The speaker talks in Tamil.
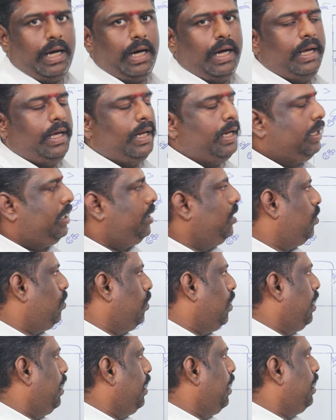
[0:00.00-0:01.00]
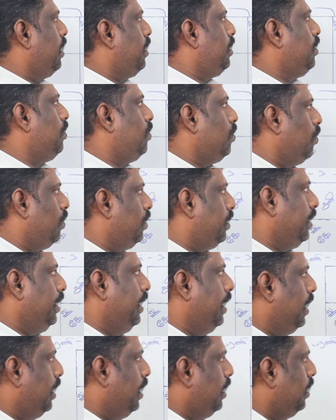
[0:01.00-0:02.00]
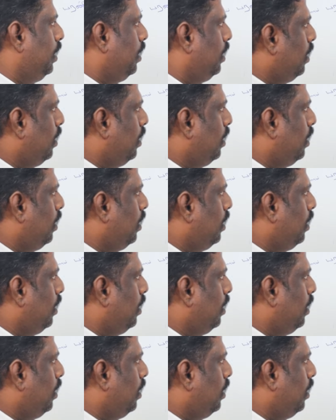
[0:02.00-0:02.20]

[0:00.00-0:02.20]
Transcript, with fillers: ஆயிரத்தி தொள்ளாயிரத்தி தொண்ணூற்றி ஏழு